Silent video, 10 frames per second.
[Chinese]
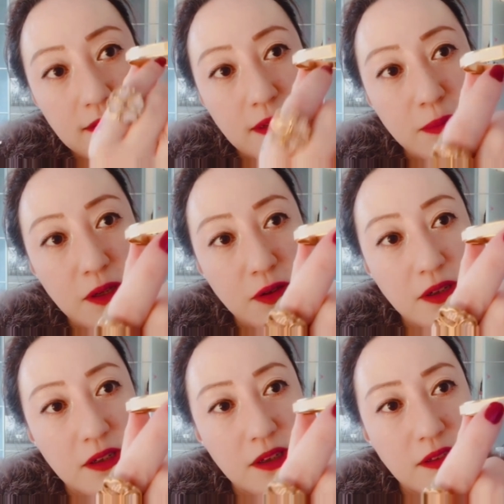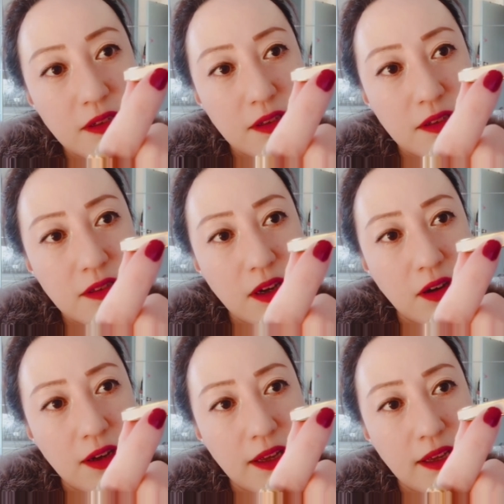前面有一个很小的小
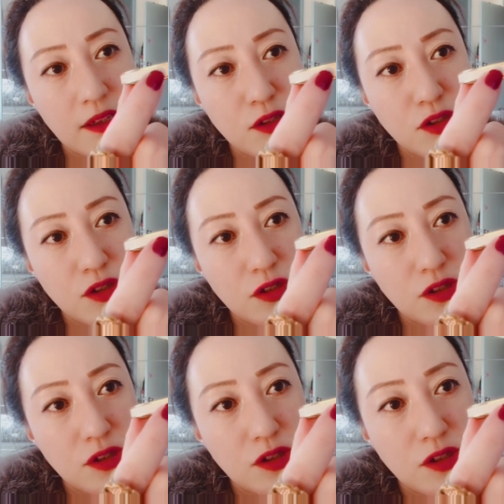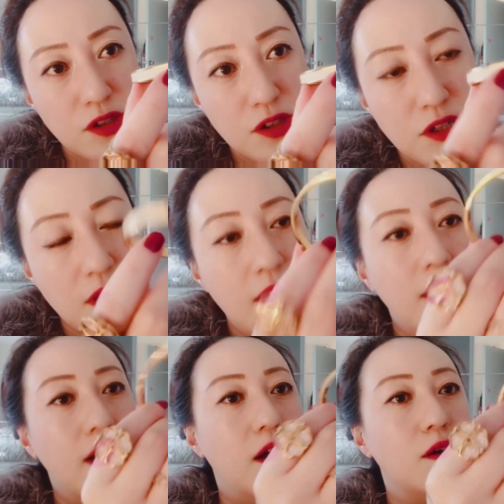H，
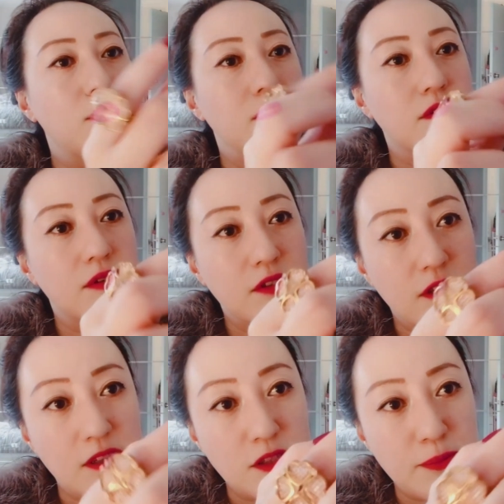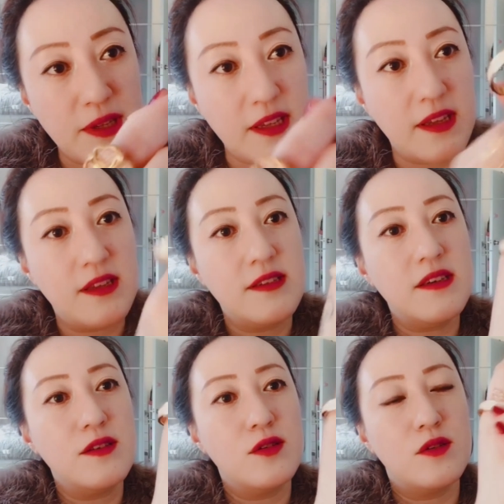然后这里是皮，这
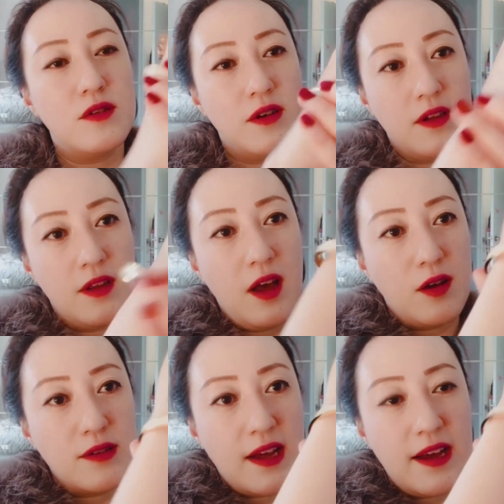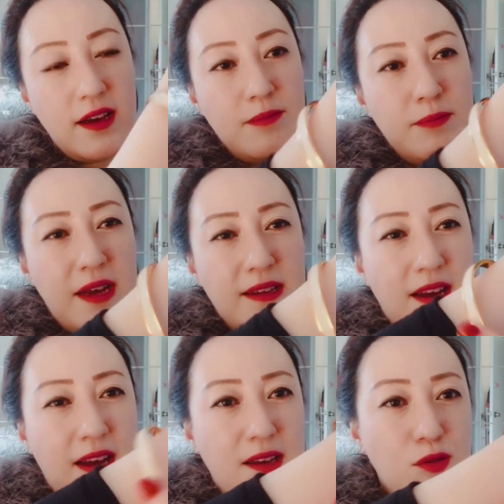个就很好戴，很百
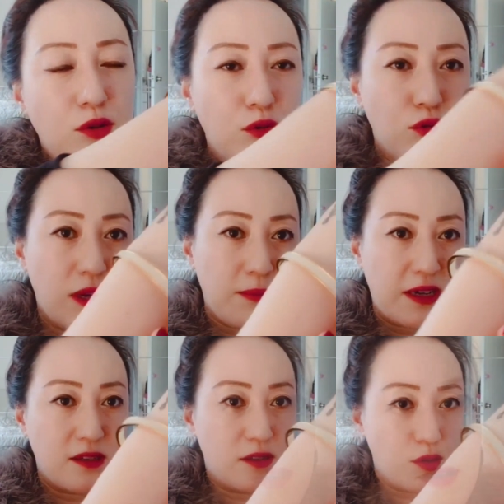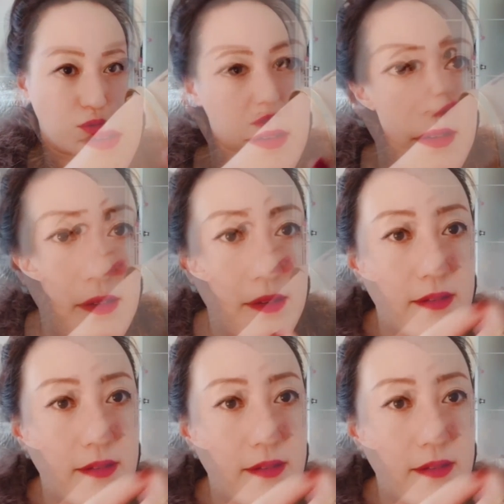搭。所以我说爱马仕的东西呢，真的，